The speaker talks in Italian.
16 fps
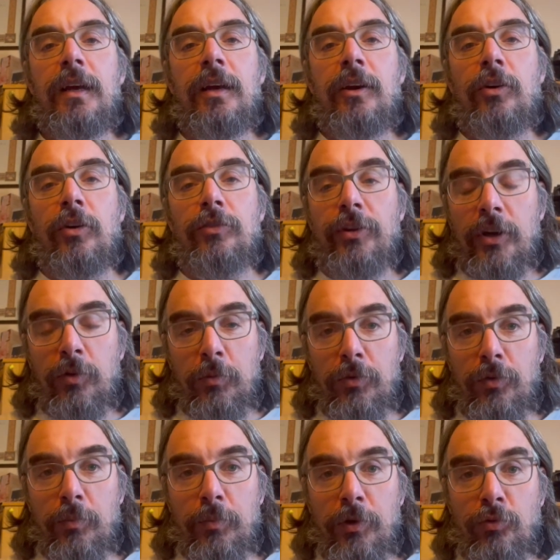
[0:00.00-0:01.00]
cose che non mi
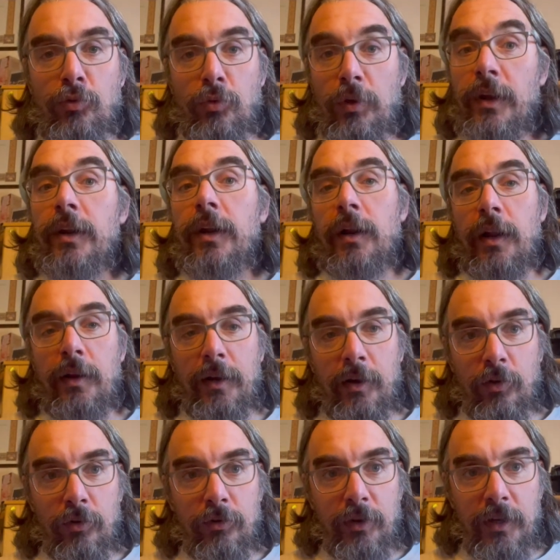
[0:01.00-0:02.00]
sono piaciute, non è una
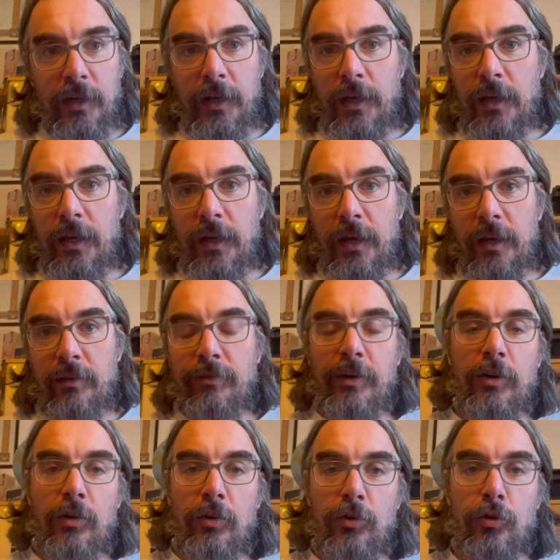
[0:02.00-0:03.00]
cosa che
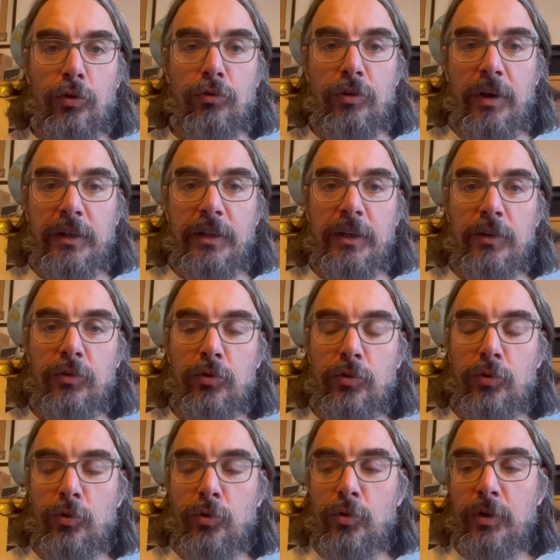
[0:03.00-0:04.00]
farò, l'ho già
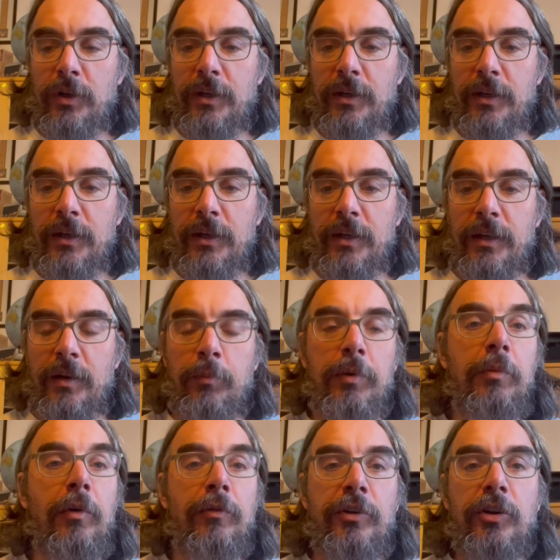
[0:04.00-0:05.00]
detto eh, nel
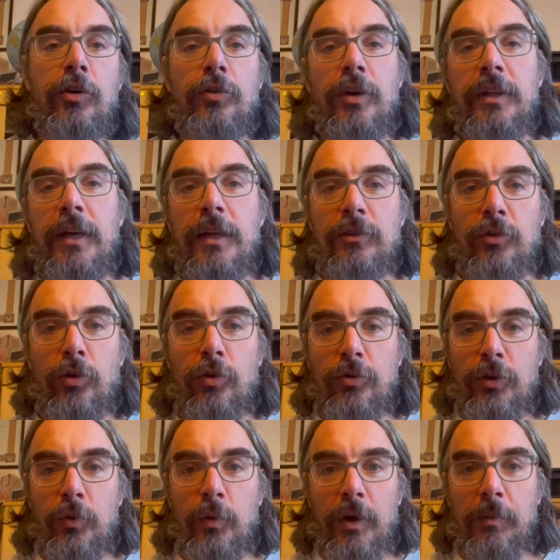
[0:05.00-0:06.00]
primo video, ogni tanto
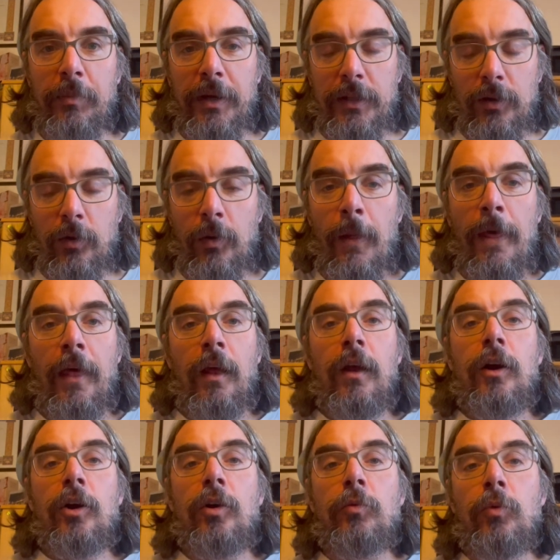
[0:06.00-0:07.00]
continuo a ripeterlo.
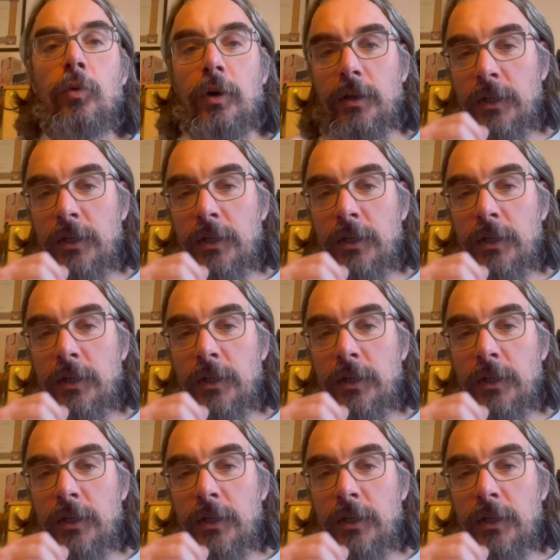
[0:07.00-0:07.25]
Comunque,